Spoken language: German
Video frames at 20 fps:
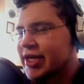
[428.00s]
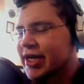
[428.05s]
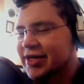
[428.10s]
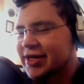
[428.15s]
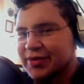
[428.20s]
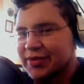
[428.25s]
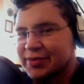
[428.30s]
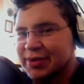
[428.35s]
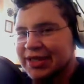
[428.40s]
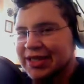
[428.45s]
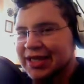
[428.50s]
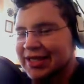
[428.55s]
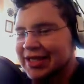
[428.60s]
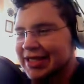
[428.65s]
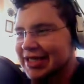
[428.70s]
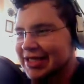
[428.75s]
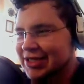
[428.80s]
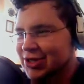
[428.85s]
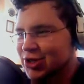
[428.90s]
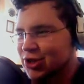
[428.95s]
wenn man lange
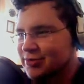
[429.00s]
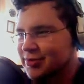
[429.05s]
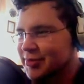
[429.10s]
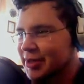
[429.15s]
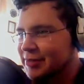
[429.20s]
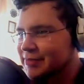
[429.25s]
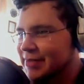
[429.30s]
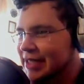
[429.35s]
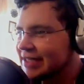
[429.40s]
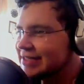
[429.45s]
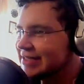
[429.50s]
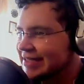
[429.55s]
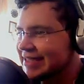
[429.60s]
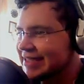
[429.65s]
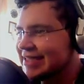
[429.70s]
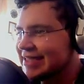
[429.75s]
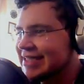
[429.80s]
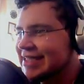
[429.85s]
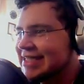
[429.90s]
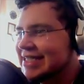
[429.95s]
keinen Schockmoment mehr hatte,
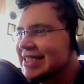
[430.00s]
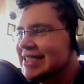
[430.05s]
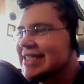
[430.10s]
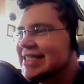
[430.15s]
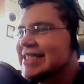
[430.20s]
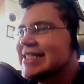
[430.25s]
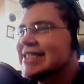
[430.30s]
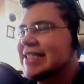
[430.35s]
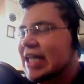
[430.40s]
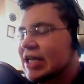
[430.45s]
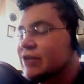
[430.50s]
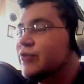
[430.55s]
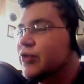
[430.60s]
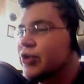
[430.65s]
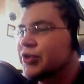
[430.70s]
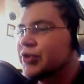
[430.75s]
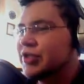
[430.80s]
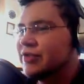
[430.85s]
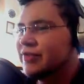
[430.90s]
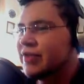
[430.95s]
dann, dann
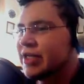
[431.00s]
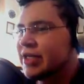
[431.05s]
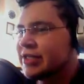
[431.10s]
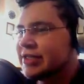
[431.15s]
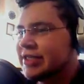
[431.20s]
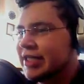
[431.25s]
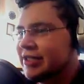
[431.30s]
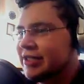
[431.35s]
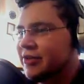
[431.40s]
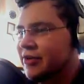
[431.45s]
wirken die wieder. Dann